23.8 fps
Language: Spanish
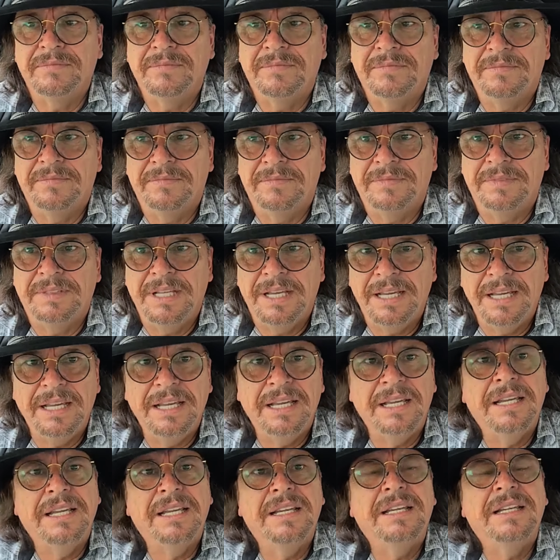
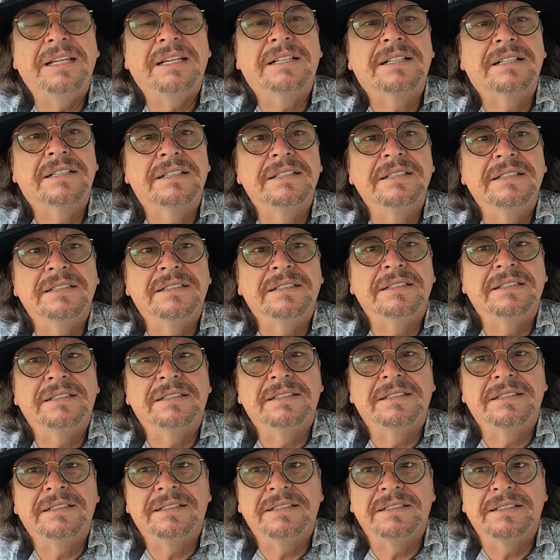de
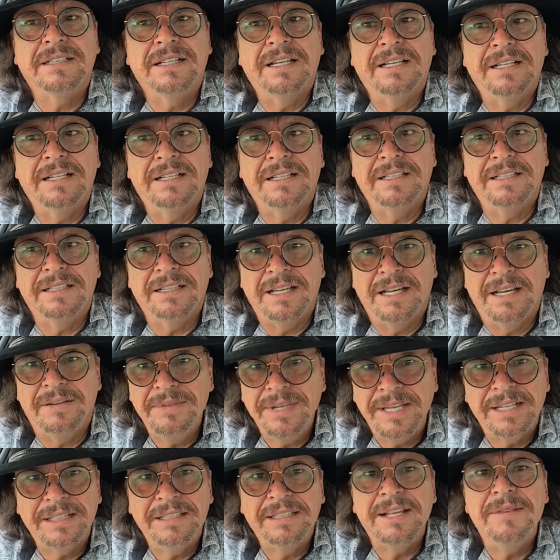
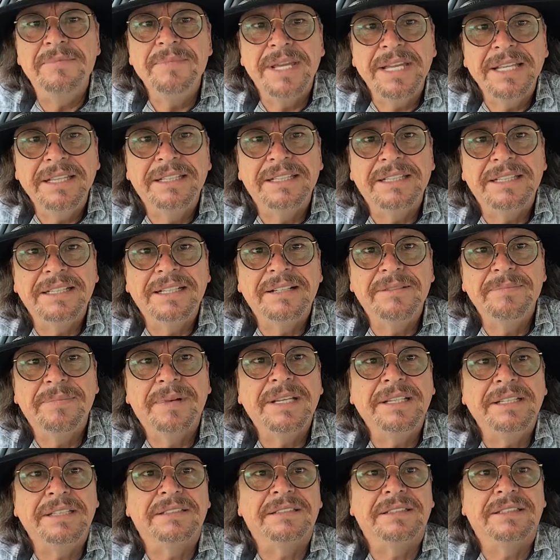abiertamente en el
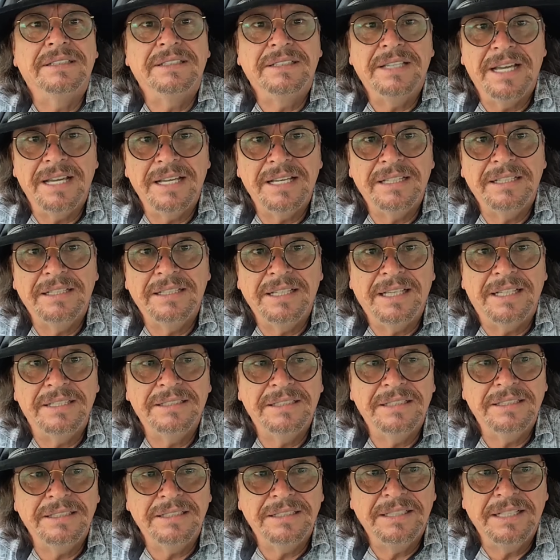país. Ya, ya, se,
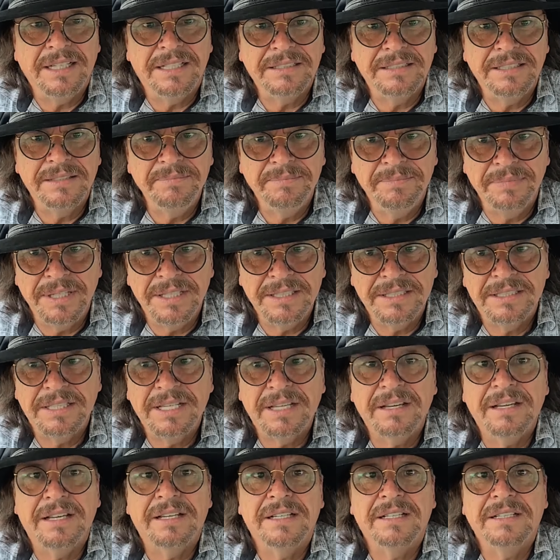ya, se empieza,
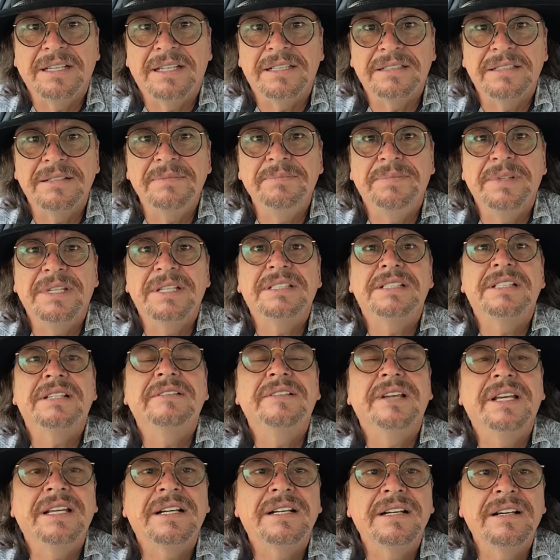ya se empieza a
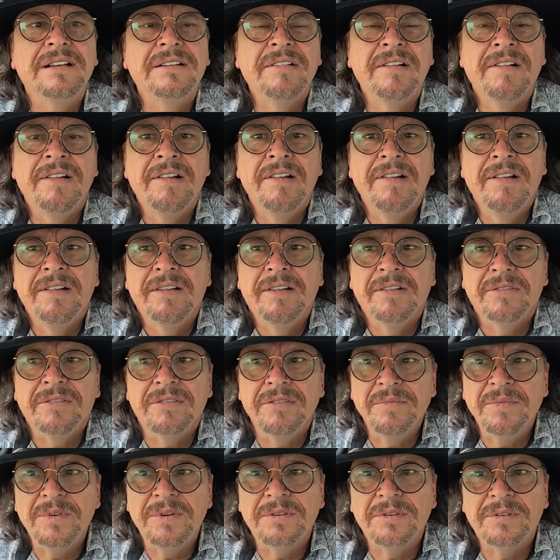ver
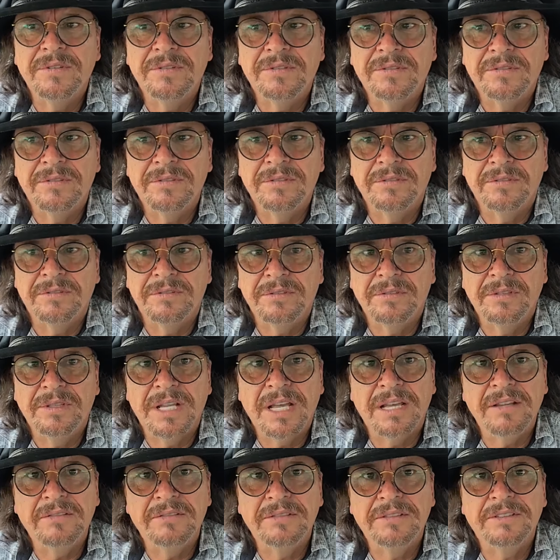cómo los
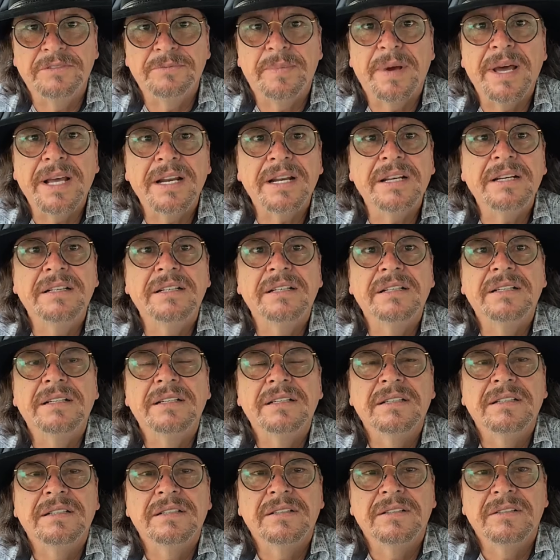soldados disparan,
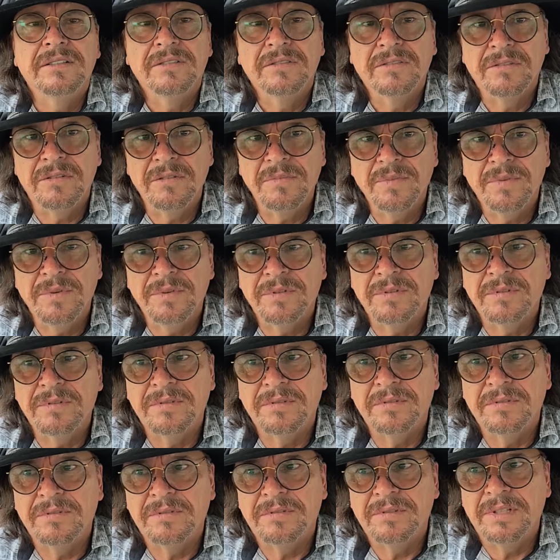
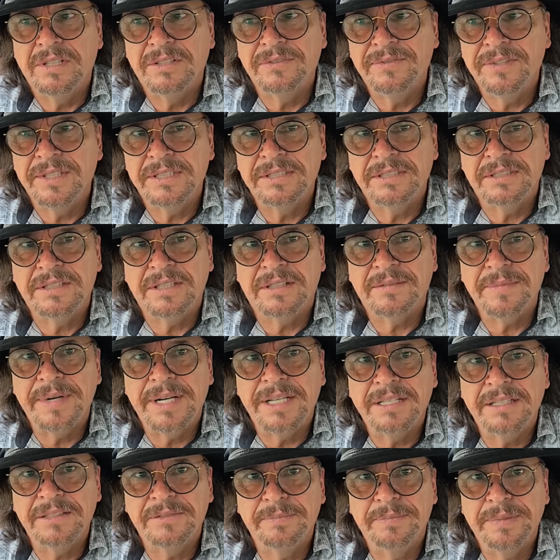cómo las Fuerzas
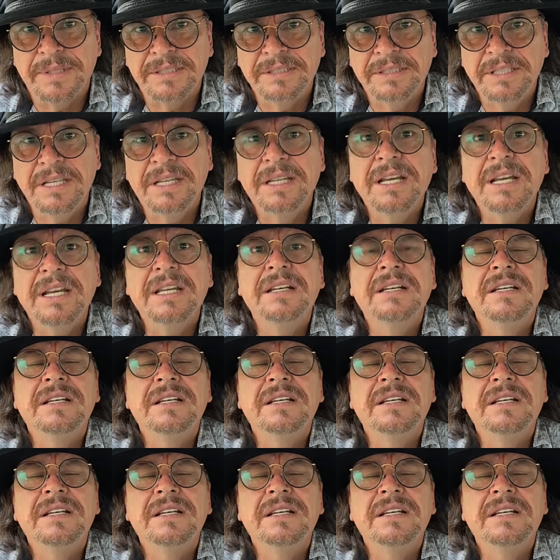Armadas persiguen,